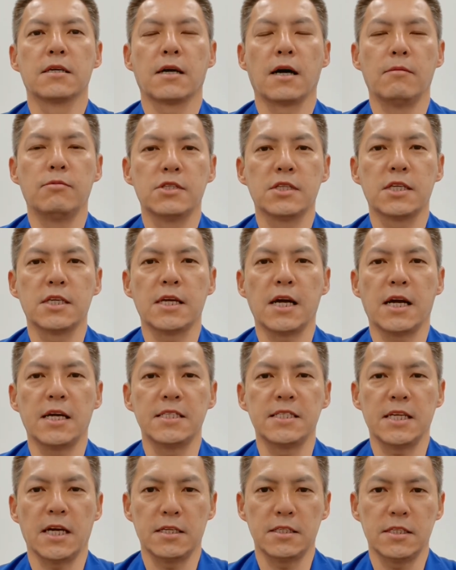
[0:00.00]
株式
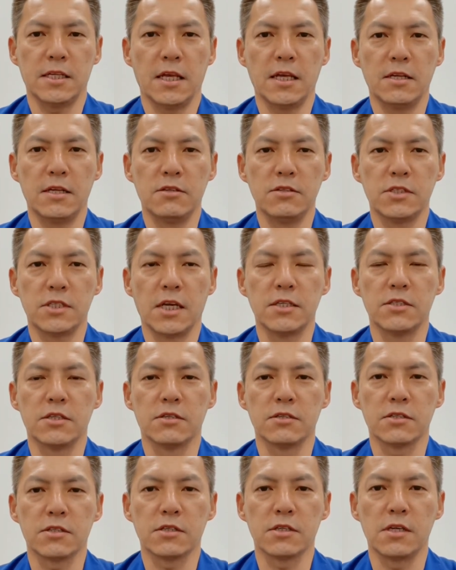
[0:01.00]
会社
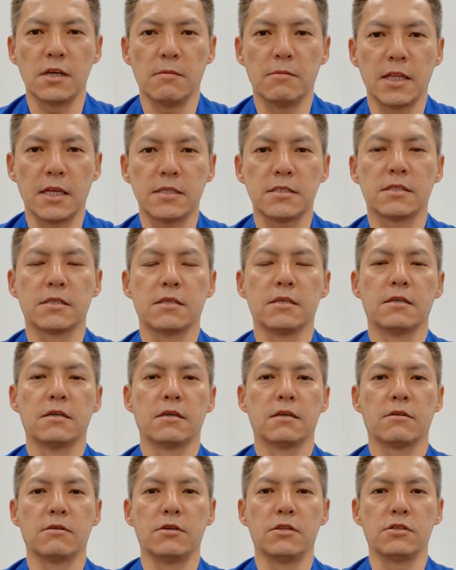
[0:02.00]
セールスエンジの杉山です。
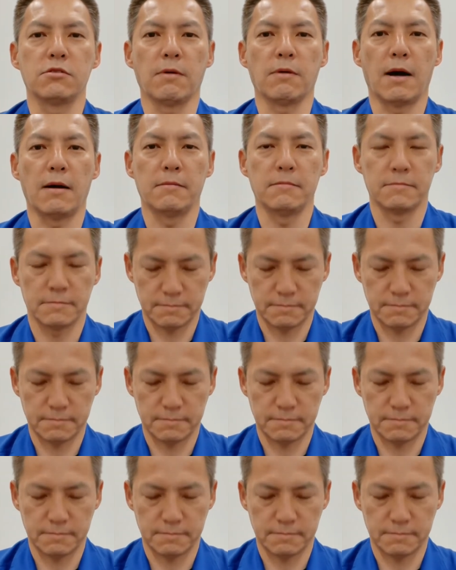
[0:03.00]
こんにちは。